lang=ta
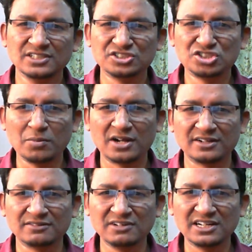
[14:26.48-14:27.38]

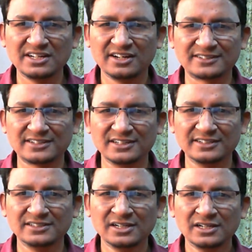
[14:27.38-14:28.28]
எஜமானன்
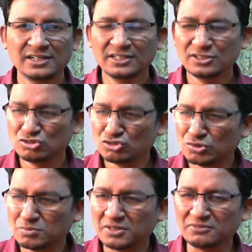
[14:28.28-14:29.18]
வேலையாட்களை
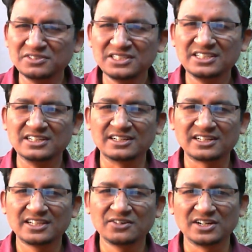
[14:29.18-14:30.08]
சும்மா வீதியில்
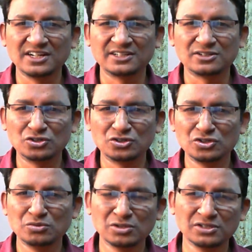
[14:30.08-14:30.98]
இருந்தவர்களை
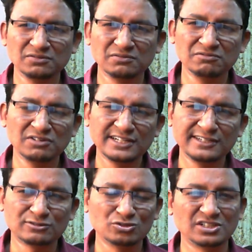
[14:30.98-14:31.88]
கொண்டு போய் வேலை
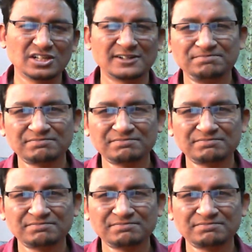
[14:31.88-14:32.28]
கொடுத்தார்